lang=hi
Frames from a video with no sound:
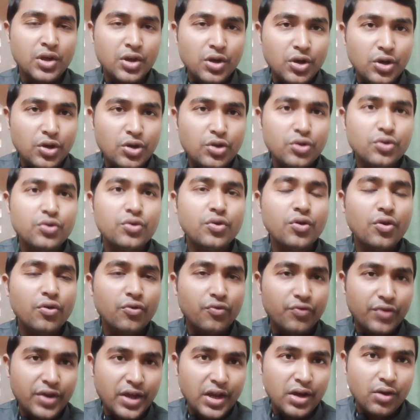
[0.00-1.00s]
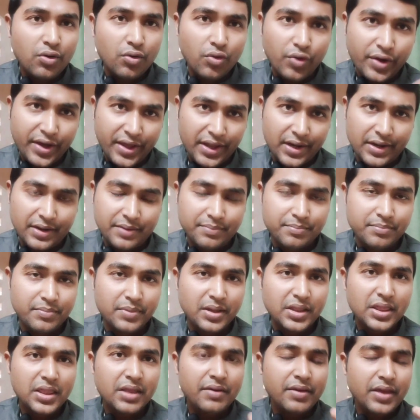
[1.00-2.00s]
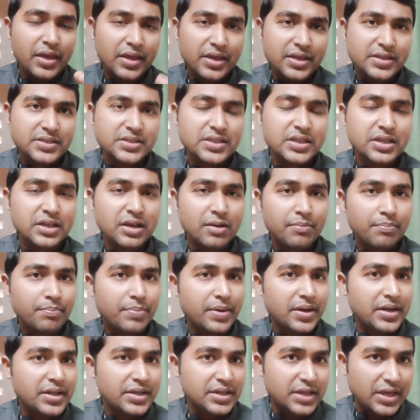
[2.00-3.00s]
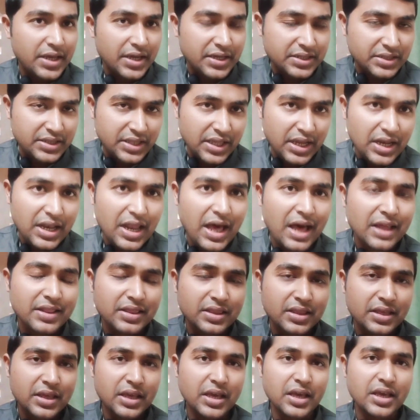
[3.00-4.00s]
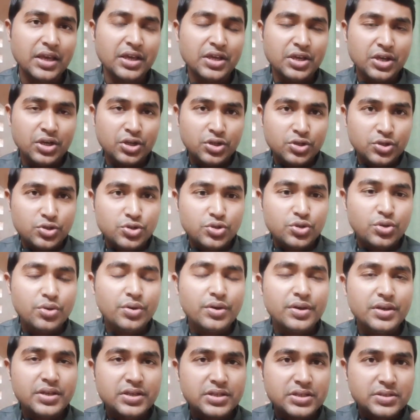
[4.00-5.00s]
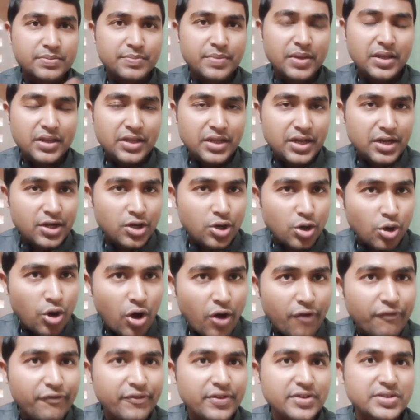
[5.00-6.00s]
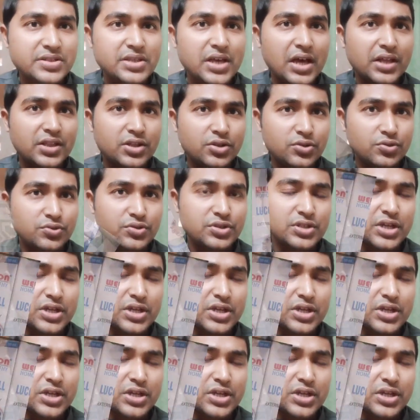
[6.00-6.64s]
ल्यूकोवेल ऑयल मतलब इसी कंपनी की एक तेल आती है जो इसमें ये ड्रॉप के साथ यूज